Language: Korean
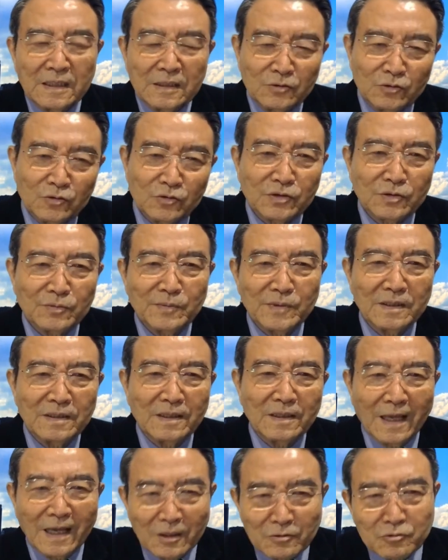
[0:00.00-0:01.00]

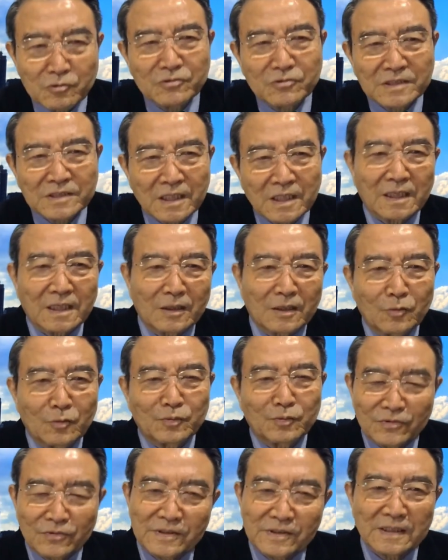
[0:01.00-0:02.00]
유승민을 애국자라고
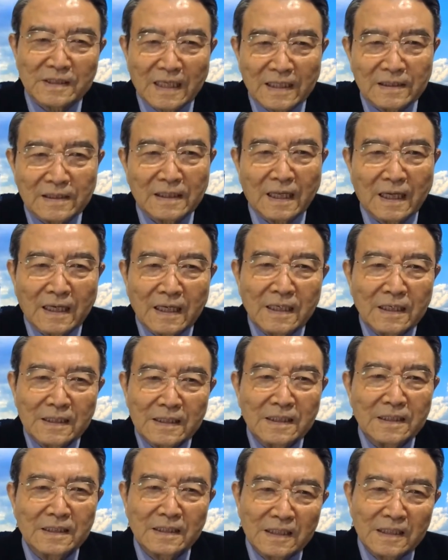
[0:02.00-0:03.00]
부르질 않나
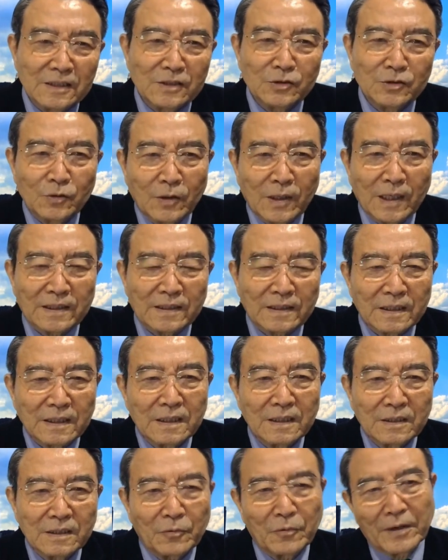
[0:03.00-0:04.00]
이 인요한
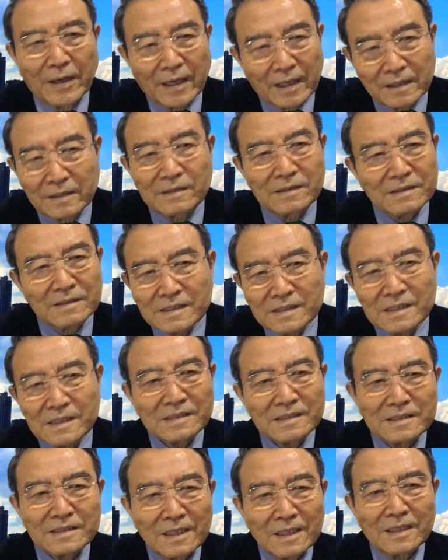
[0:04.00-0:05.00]
왜 그런지
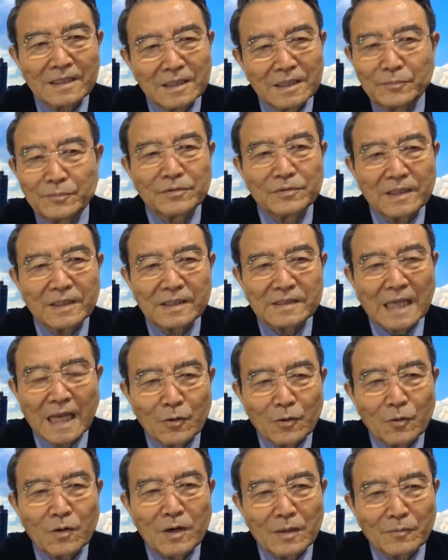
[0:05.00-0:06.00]
이분의
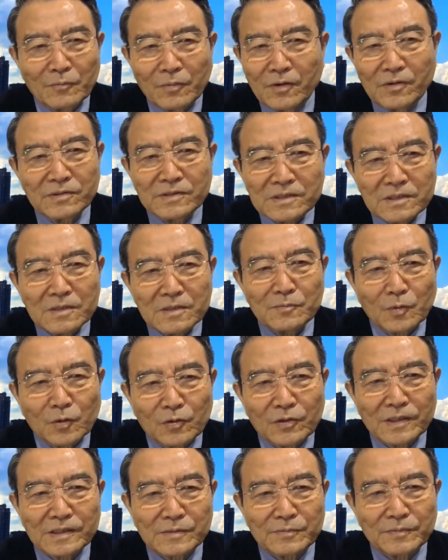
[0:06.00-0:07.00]
사고가 뭔지를
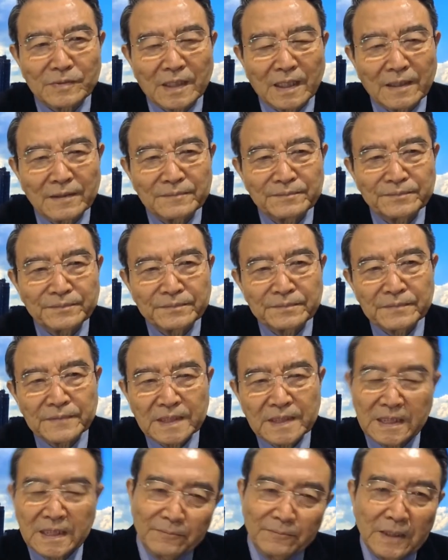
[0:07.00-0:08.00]
모르겠습니다.
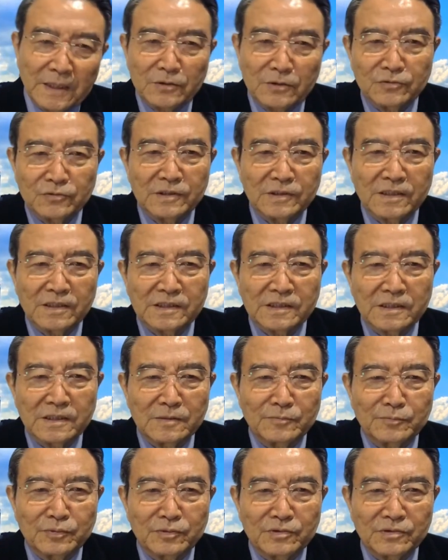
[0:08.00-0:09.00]
김대중
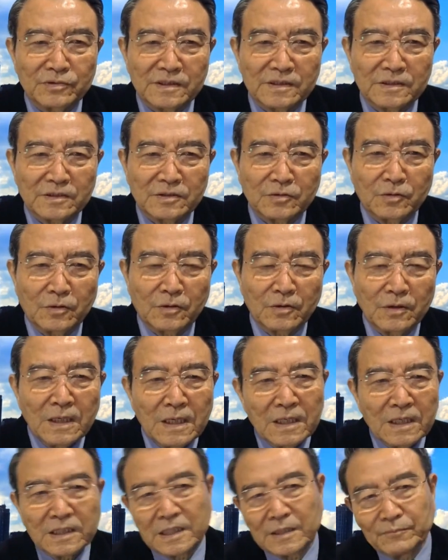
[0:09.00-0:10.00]
정신을 부르짖고
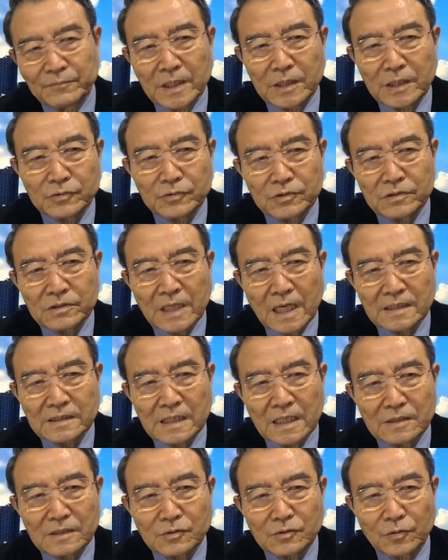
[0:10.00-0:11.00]
김대중을
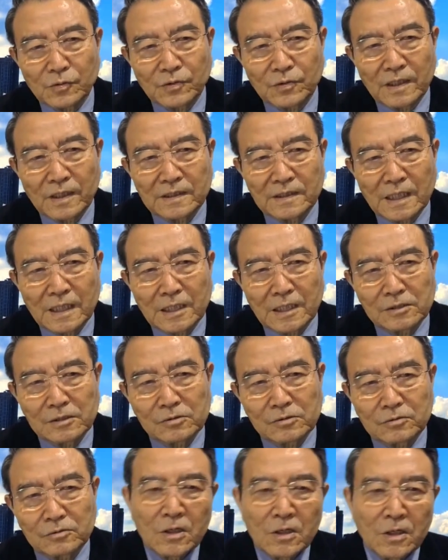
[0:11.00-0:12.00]
가장
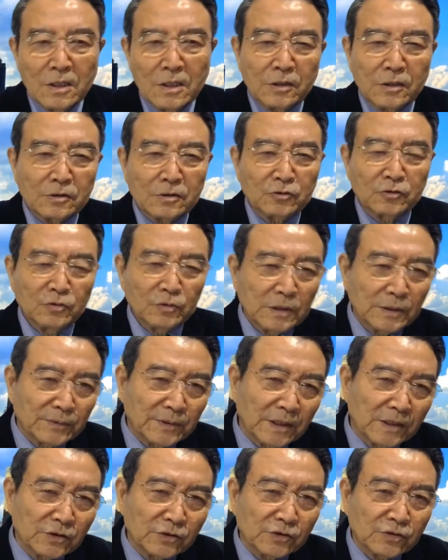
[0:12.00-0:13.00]
존경한다고
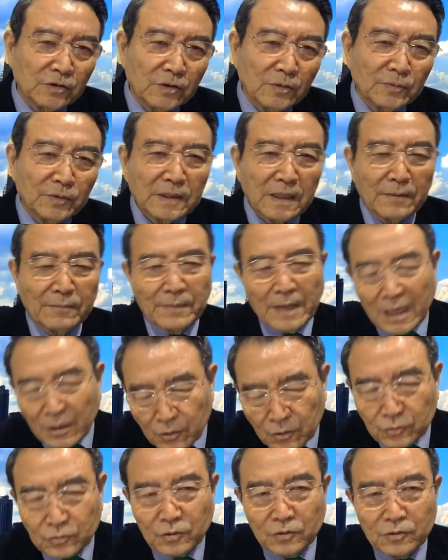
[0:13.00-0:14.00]
국립현충원보다
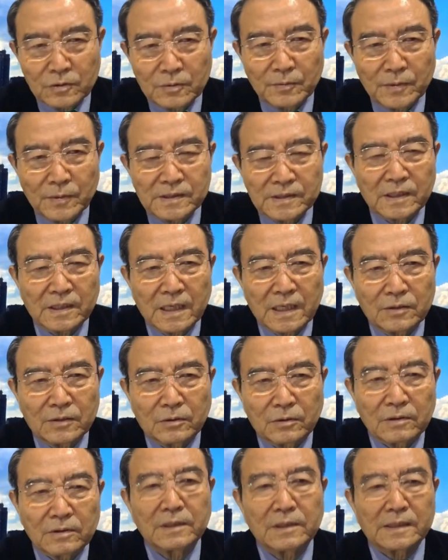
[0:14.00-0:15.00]
망월동을 먼저
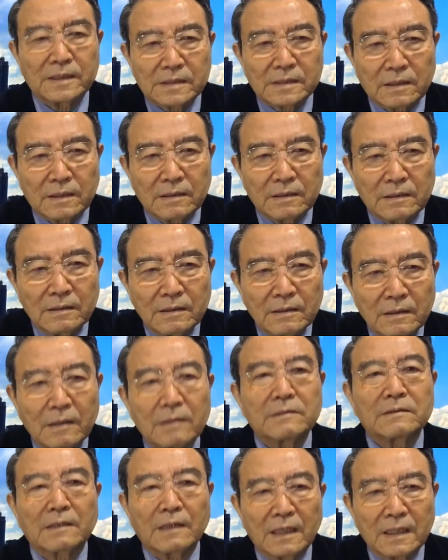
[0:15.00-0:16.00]
가고 그래서
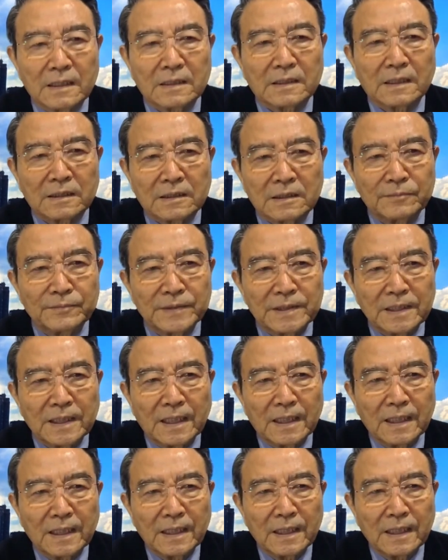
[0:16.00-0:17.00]
어떻게 하겠다는 겁니까?